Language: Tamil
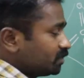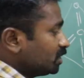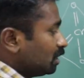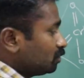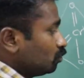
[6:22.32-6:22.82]

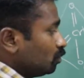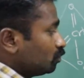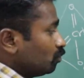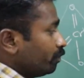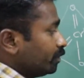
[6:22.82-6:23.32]
சிஆர் டூ ஓ
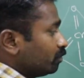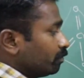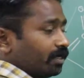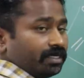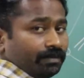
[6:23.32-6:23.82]
டூ போய்
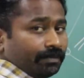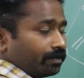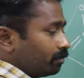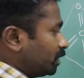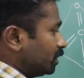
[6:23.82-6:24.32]
இதோட மல்டிப்ளை
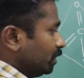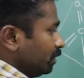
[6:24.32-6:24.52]
பண்ணக்கூடாது